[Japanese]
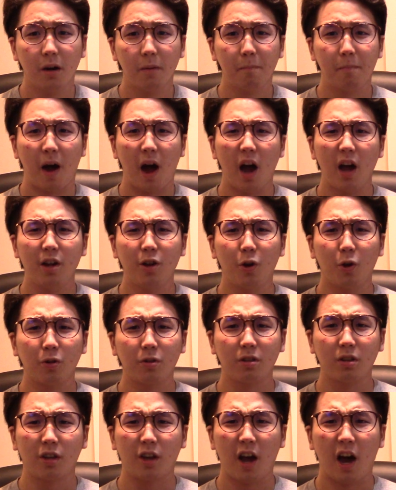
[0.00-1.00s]

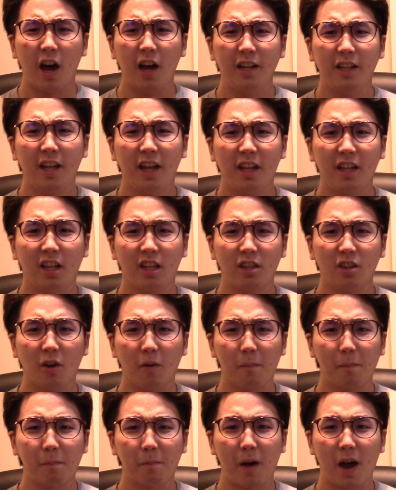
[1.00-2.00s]
パイオツ海底ですよ、
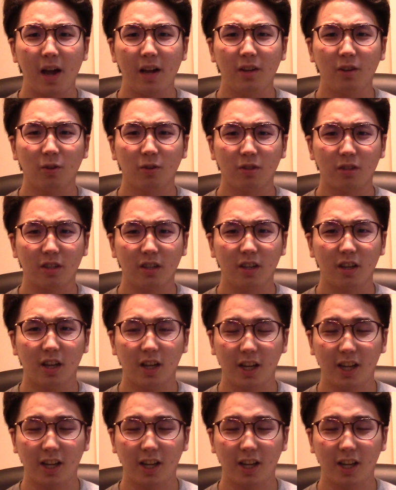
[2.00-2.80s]
パイオツ。